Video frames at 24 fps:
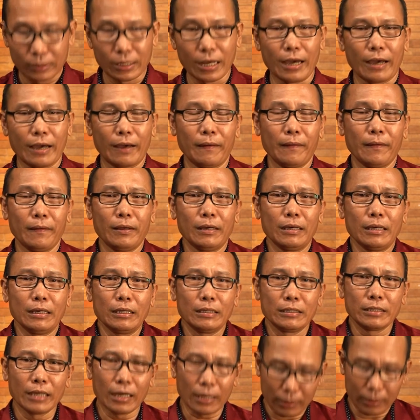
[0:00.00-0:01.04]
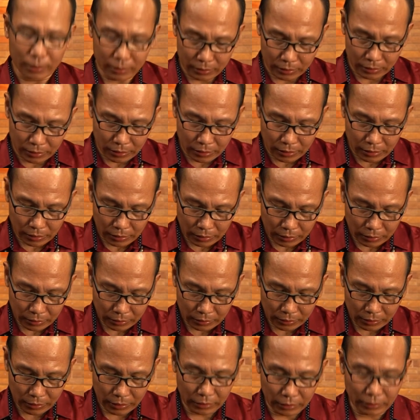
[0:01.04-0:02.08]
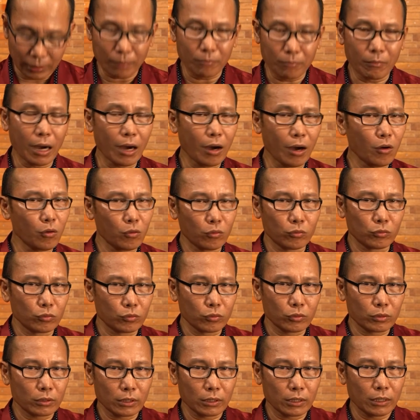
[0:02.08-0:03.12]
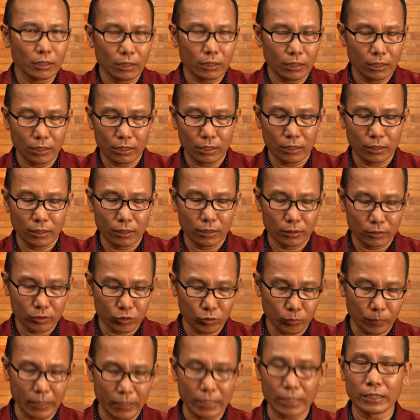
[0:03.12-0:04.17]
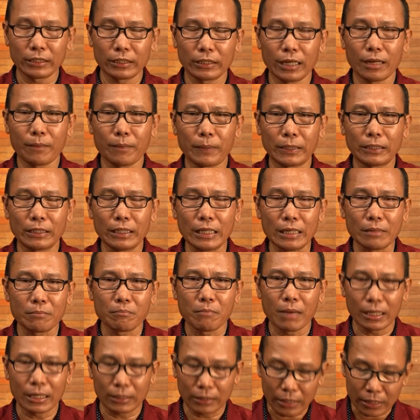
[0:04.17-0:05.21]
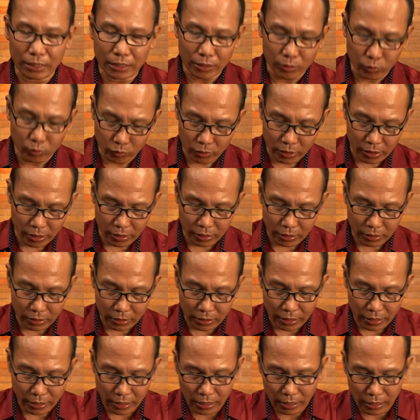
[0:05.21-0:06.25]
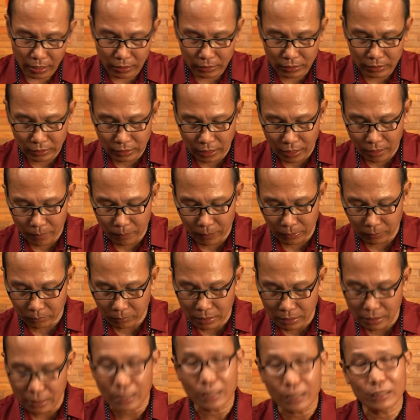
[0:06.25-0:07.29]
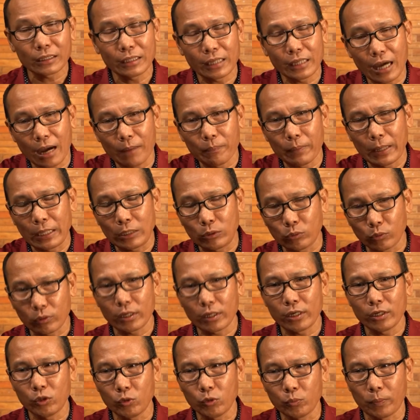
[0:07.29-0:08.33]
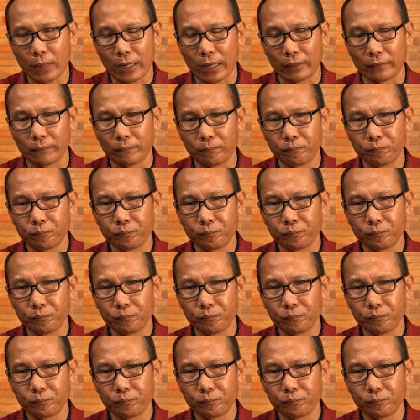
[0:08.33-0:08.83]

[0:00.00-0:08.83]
Nah, yang kita mau uh, supaya kita dapat nikmati di dunia ini ialah kita dapat mengerti apa itu kehidupan.